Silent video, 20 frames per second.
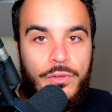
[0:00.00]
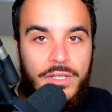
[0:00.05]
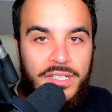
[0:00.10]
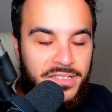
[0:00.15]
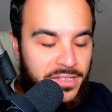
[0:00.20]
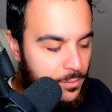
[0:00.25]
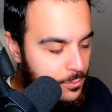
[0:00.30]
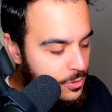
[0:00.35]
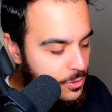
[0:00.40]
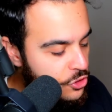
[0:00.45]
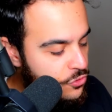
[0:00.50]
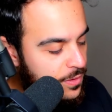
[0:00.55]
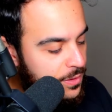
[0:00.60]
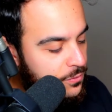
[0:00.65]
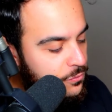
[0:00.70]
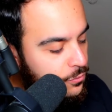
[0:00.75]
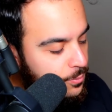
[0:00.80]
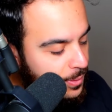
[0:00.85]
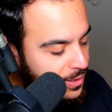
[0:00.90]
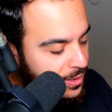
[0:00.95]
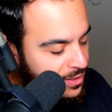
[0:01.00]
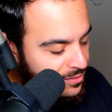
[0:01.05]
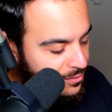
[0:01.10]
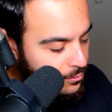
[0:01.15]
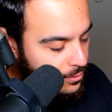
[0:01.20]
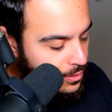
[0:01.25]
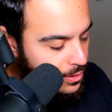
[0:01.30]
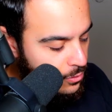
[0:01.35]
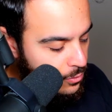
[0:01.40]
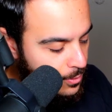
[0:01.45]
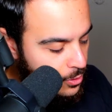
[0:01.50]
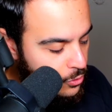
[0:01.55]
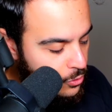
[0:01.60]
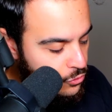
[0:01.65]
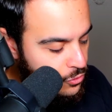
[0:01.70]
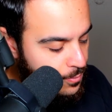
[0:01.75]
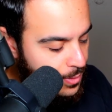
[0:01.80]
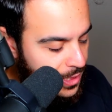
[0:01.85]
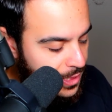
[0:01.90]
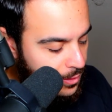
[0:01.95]
que les amis, je vais vous présenter le
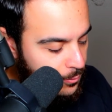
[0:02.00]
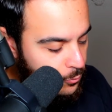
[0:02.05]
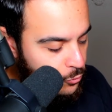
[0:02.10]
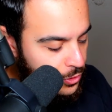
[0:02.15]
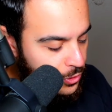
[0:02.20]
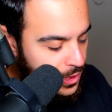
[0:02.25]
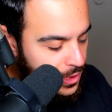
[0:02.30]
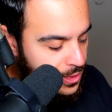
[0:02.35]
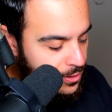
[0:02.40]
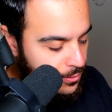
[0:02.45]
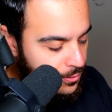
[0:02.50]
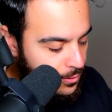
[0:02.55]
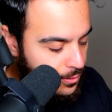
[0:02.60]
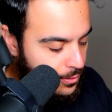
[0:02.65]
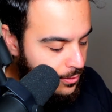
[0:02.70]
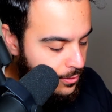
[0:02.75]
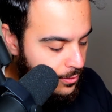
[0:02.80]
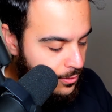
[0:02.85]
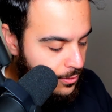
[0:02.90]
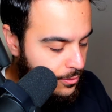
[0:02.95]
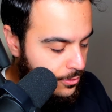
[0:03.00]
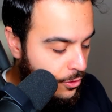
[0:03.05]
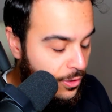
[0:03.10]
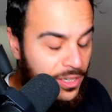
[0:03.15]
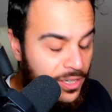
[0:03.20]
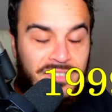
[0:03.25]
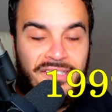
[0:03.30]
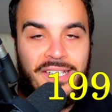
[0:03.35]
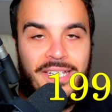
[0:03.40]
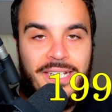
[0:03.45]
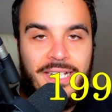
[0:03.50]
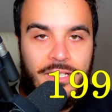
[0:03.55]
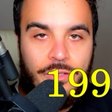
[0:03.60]
maillot du Bayern Munich euh, dans les années